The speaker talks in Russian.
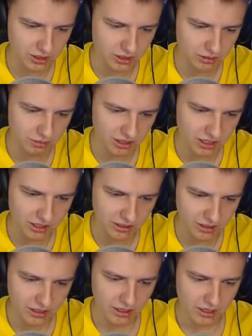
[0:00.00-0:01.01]
или медалек.
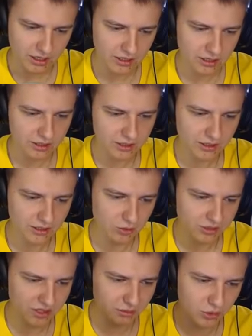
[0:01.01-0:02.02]
И у
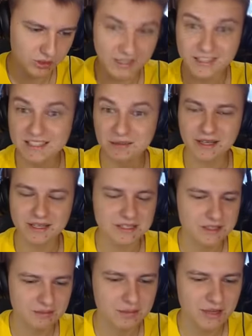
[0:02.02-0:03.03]
меня будет
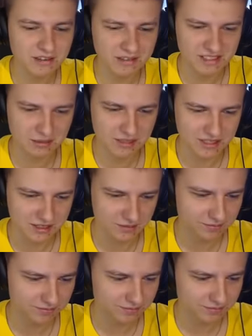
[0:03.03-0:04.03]
смс. Эм первый смс. Эм
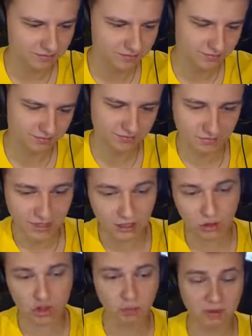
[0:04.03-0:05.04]
так,
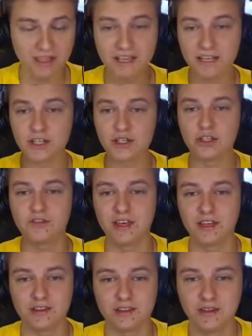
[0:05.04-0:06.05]
ну что, поехали еще
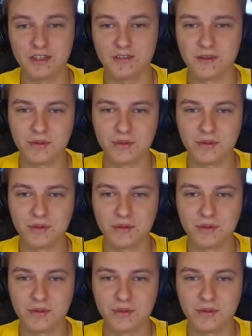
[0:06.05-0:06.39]
две, две, две